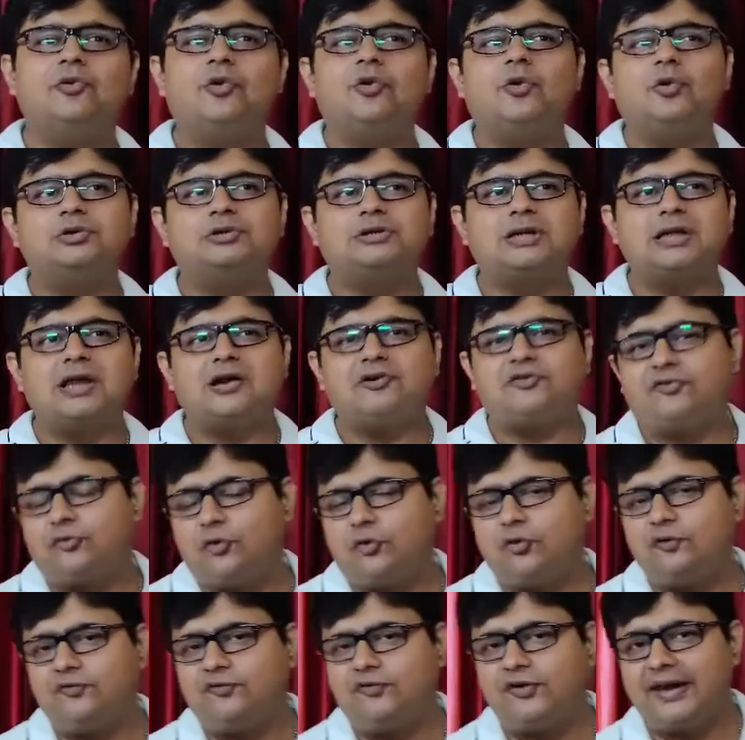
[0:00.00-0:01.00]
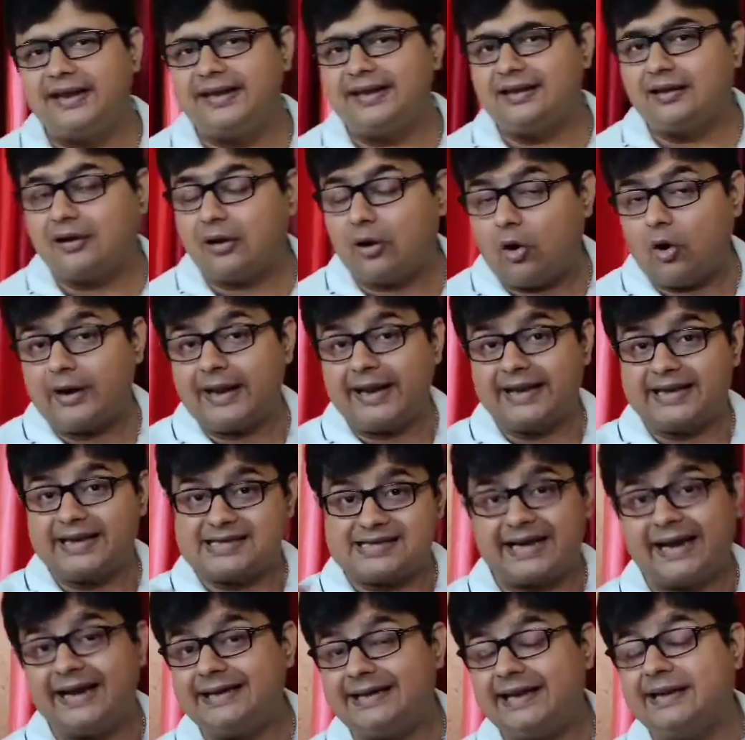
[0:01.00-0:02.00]
वो उतना फुलफिलिंग और
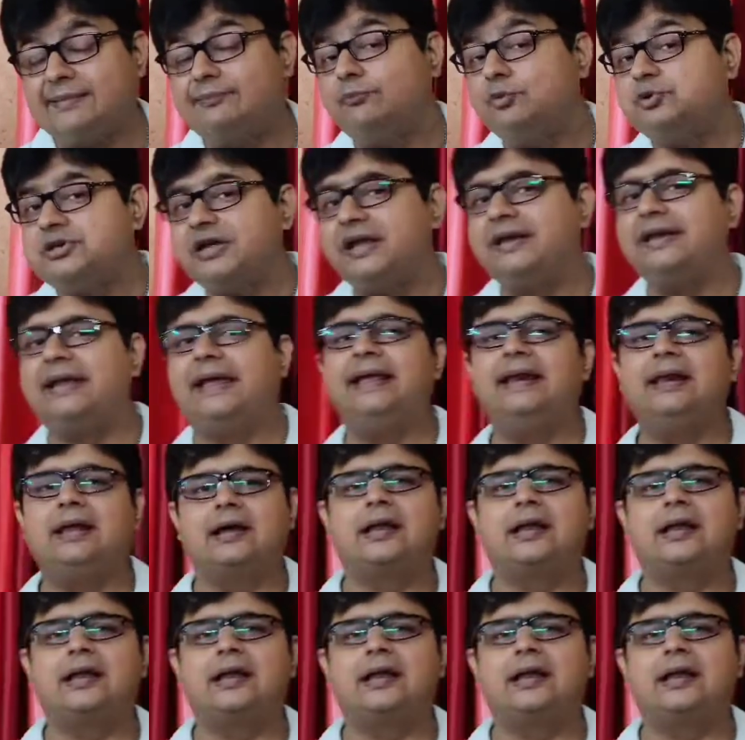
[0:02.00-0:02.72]
एक्साइटिंग मुझे नहीं